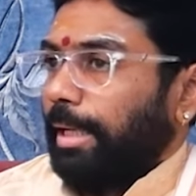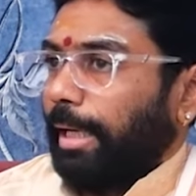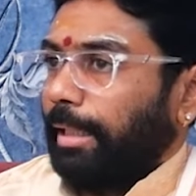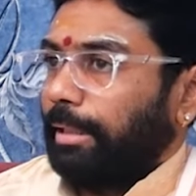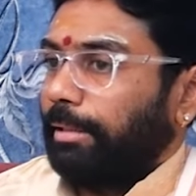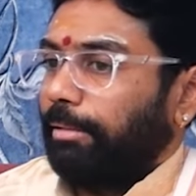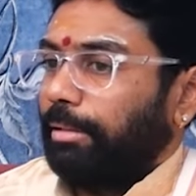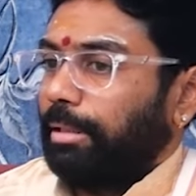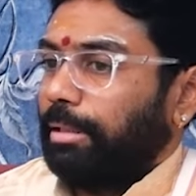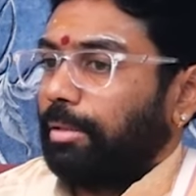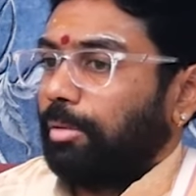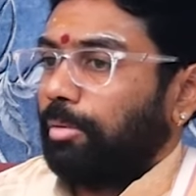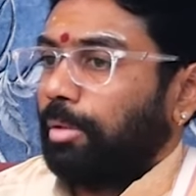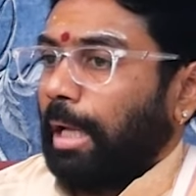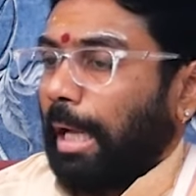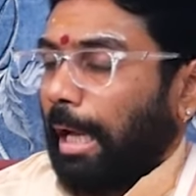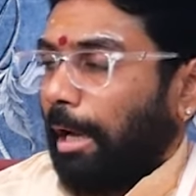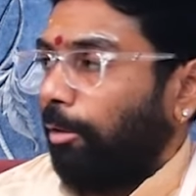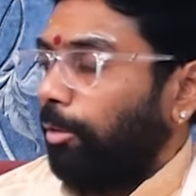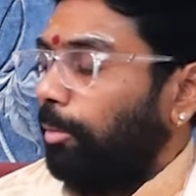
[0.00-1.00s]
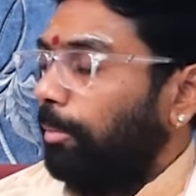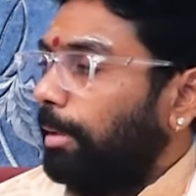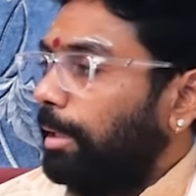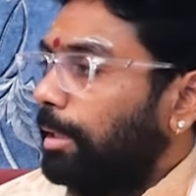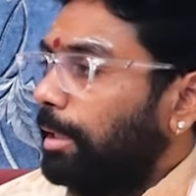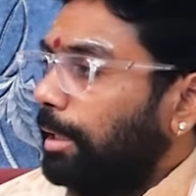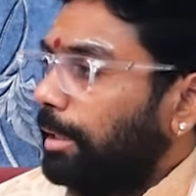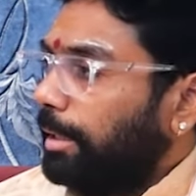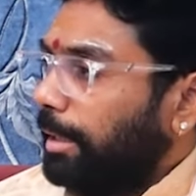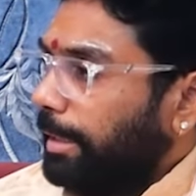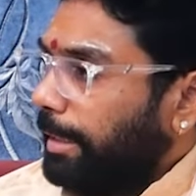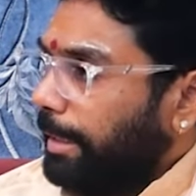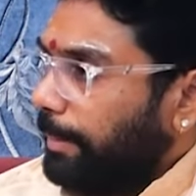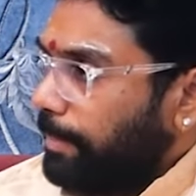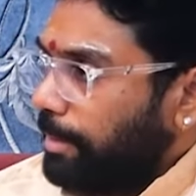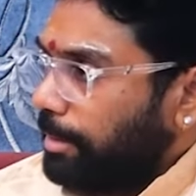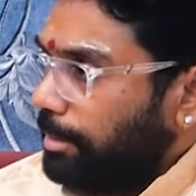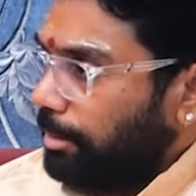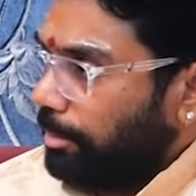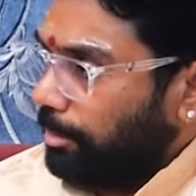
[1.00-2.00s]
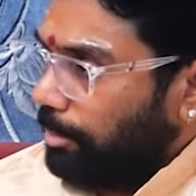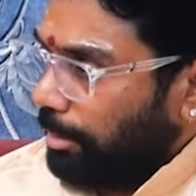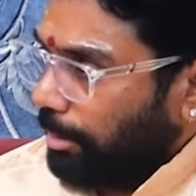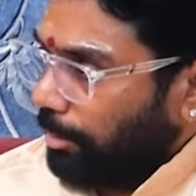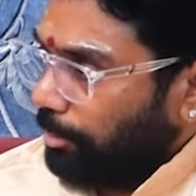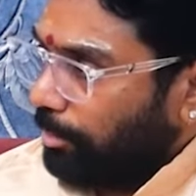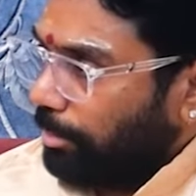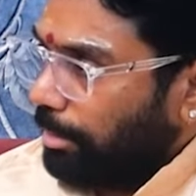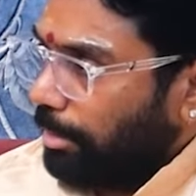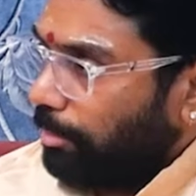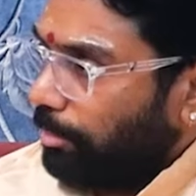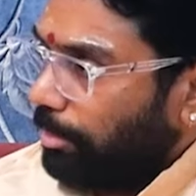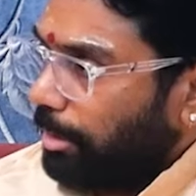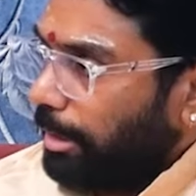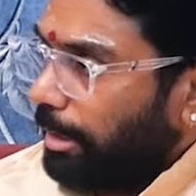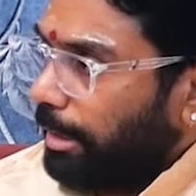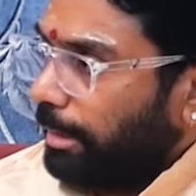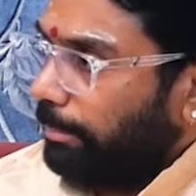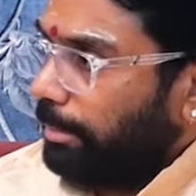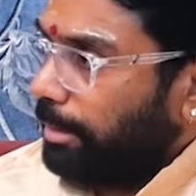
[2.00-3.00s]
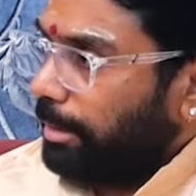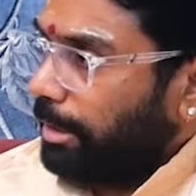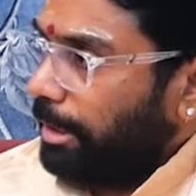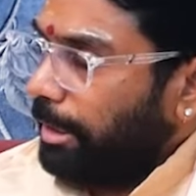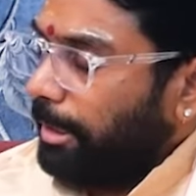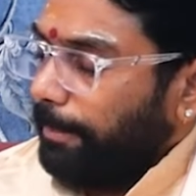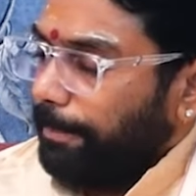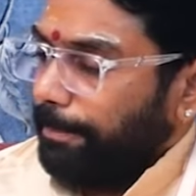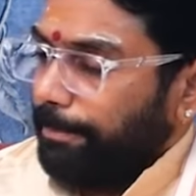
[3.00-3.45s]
అదేవిధంగా కూడా అవమానాలు కలిగే పరిస్థితులు కూడా ఎక్కువగా ఉంటాయి కాబట్టి